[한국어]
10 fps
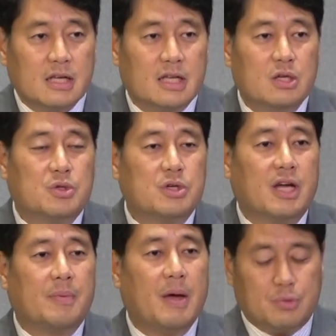
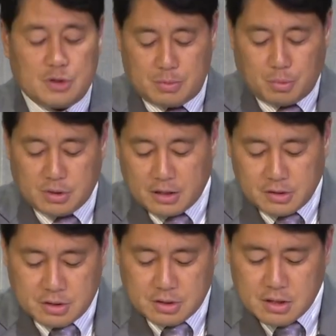이웃들에게 베풀지
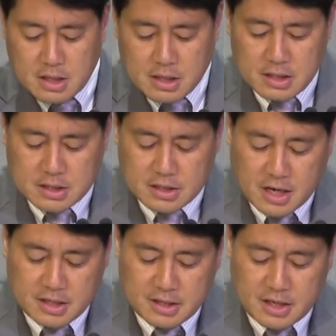못하는
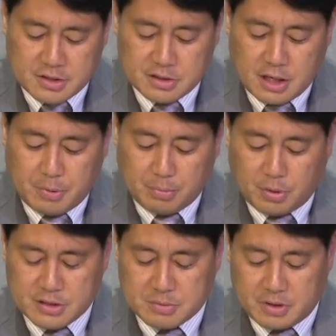이스라엘에 대해서
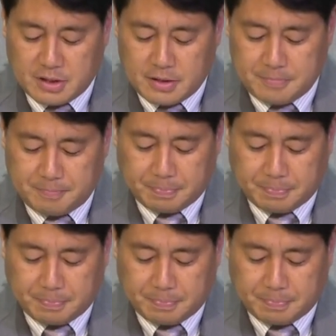살펴보았습니다.